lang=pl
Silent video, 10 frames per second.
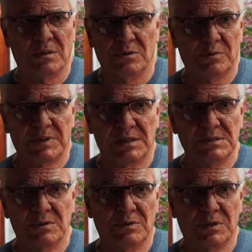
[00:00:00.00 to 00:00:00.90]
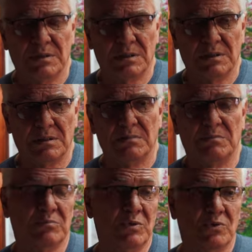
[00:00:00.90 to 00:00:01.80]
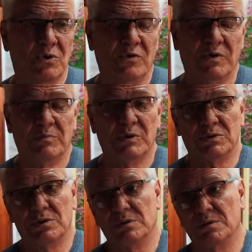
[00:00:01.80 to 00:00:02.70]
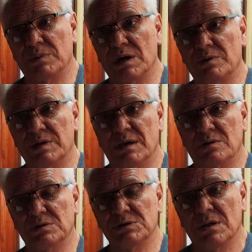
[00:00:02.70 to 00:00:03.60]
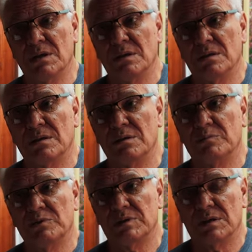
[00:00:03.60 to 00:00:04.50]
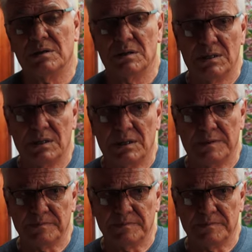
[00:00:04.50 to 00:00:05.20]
do pracy, one, y, był kowal, był to, to miały jakoś i to było tak, ale